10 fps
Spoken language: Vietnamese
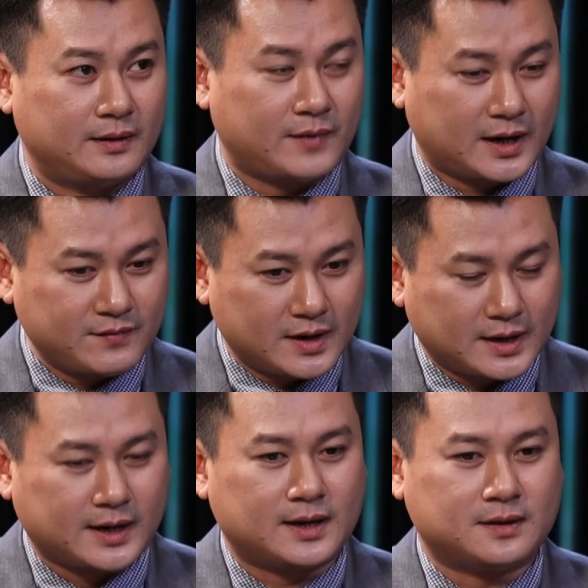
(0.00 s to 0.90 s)
và cái việc
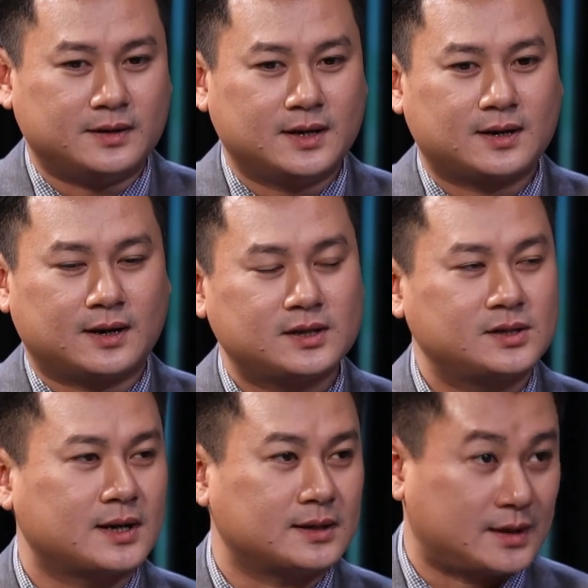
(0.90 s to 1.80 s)
này là người dân cần hết
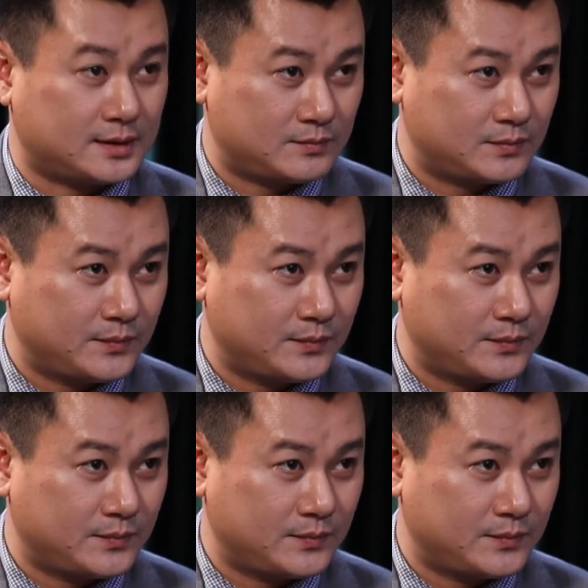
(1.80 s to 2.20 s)
sức cẩn trọng.